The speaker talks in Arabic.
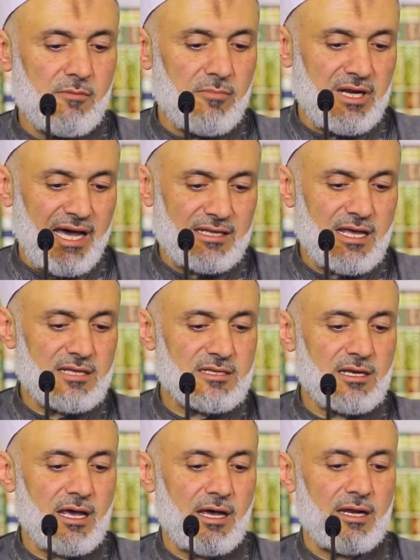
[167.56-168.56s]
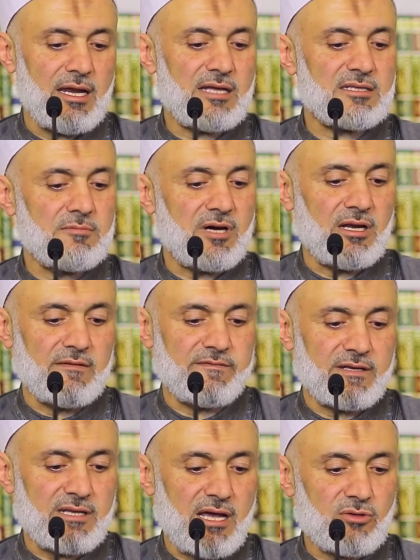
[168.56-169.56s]
من عاداتنا ألا تبقى
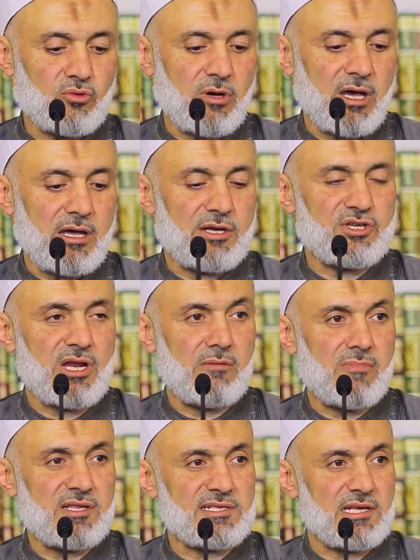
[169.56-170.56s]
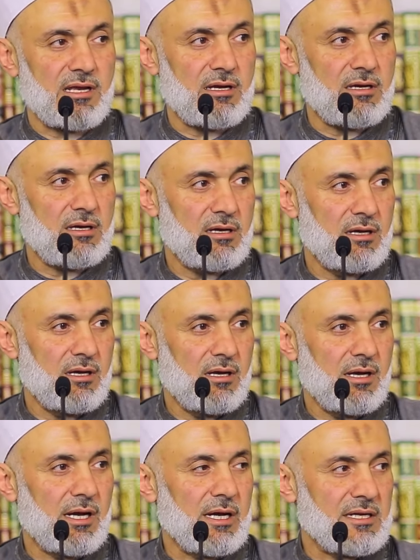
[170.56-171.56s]
الفتاة خارج المنزل
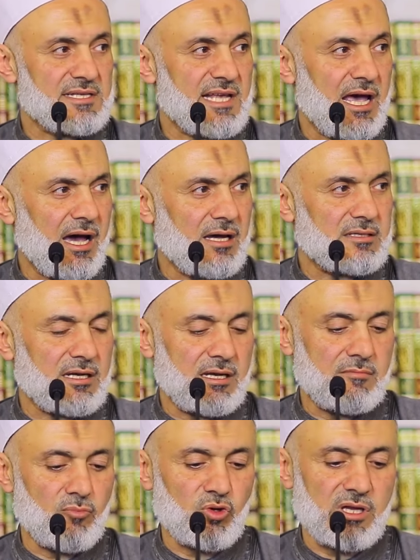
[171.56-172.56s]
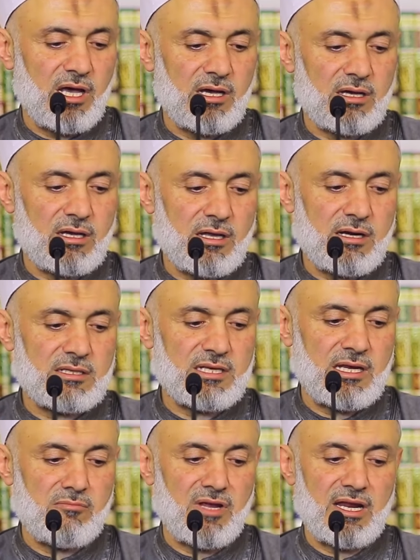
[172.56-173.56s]
لساعة
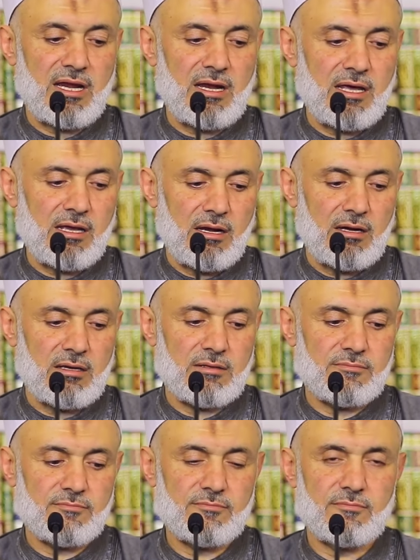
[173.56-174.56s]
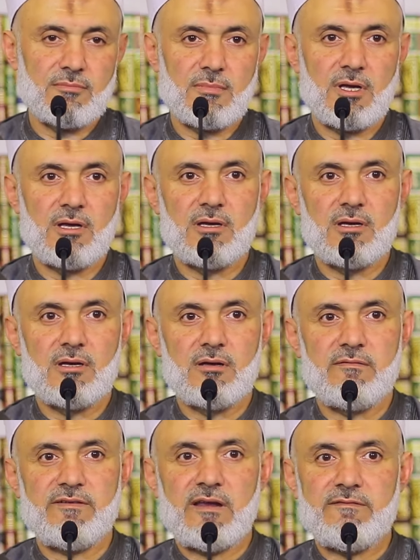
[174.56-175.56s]
متأخرة من الليل
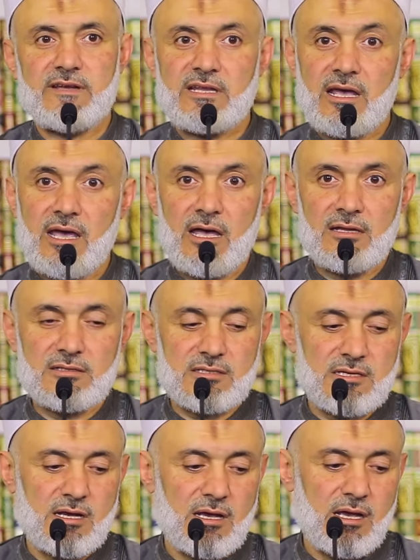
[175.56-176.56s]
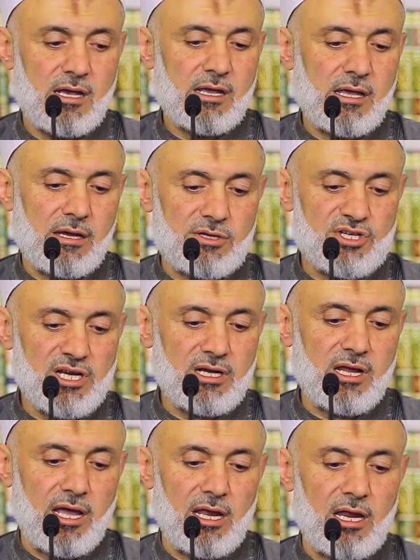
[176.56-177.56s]
فالفتيات
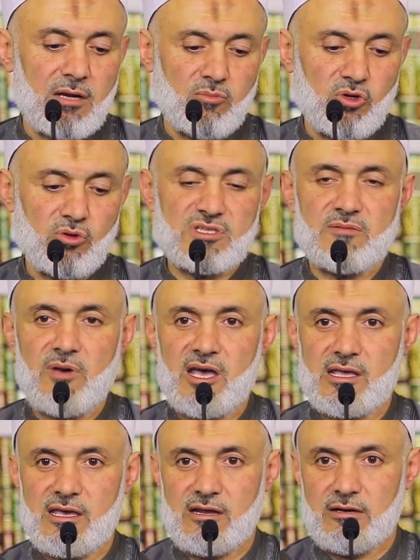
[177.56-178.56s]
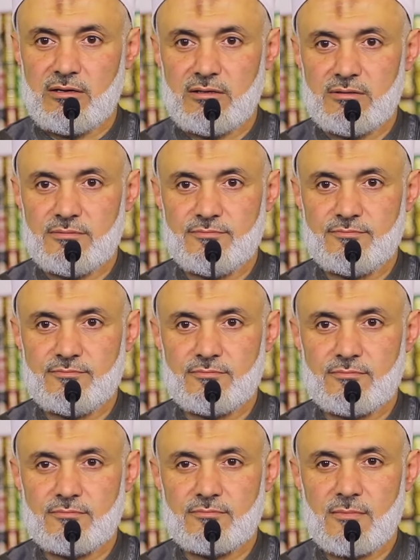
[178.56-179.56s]
يرجعن إلى البيوت باكرا
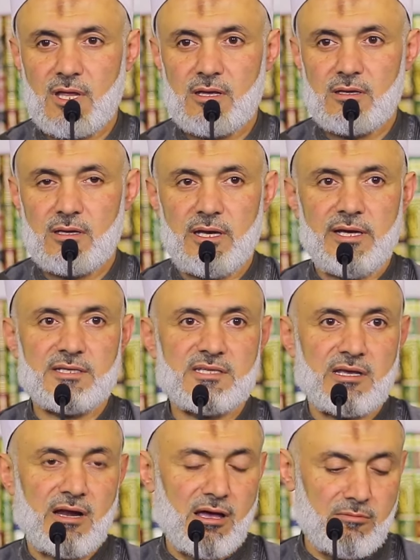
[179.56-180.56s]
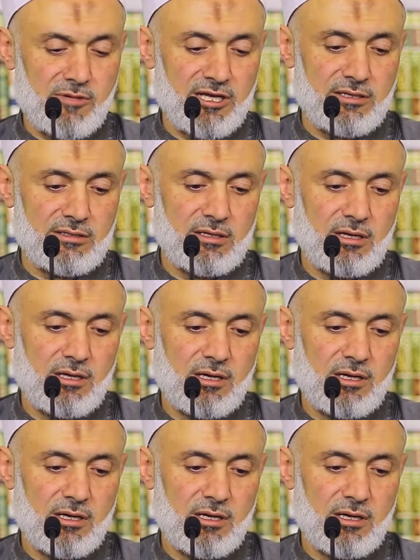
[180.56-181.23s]
احتراما